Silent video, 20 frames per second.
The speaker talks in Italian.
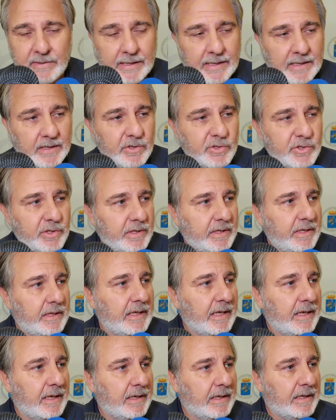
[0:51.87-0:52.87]
Michele
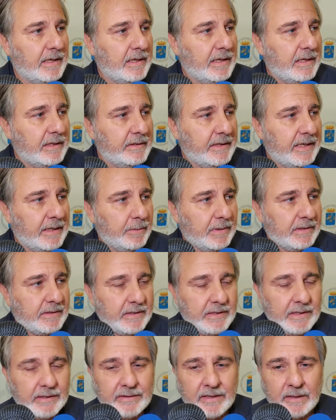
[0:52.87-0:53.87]
Geria, Andrea
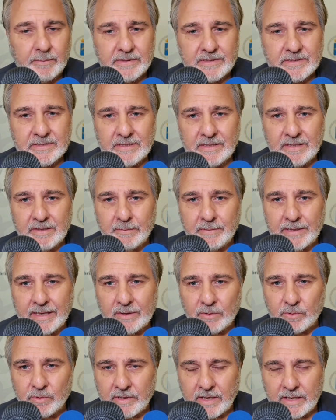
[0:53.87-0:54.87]
Quattrini, Andrea Pistilli mi
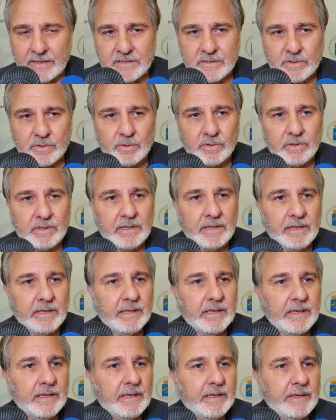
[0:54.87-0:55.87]
hanno chiesto
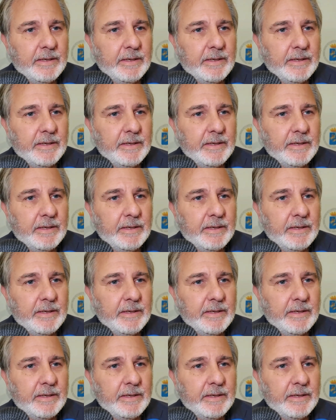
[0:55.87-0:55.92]
di